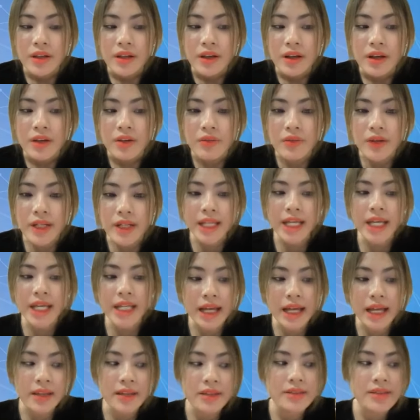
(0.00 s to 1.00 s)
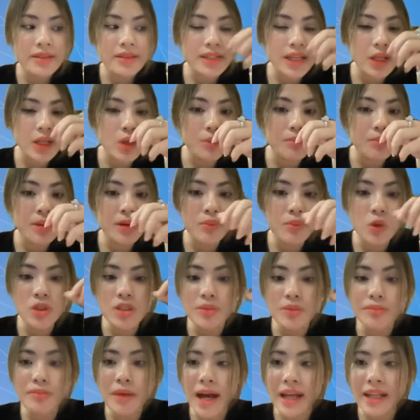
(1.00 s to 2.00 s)
À, vậy thì tại giai đoạn mười bốn
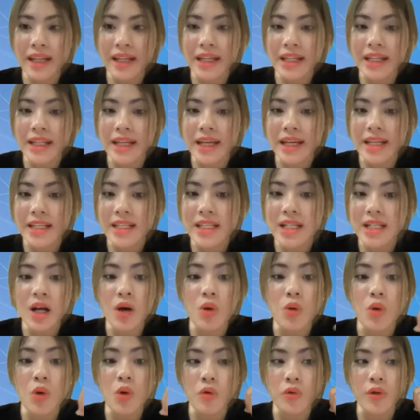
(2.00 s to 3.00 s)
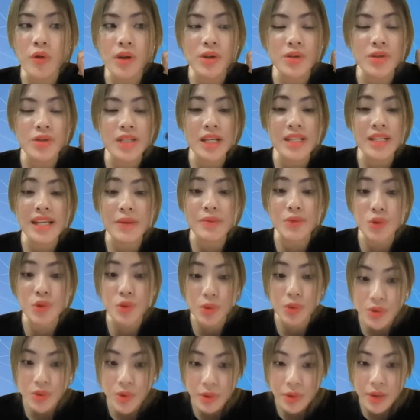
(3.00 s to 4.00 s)
chấm ba này thì cái chiết khấu cổ phần nó sẽ giảm
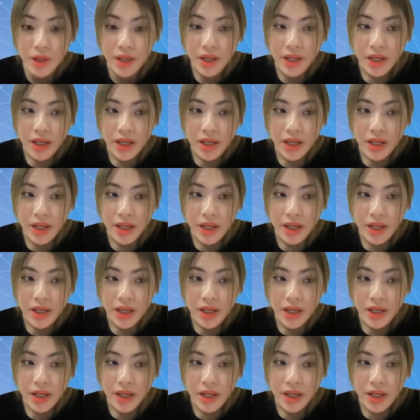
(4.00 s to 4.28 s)
xuống rồi.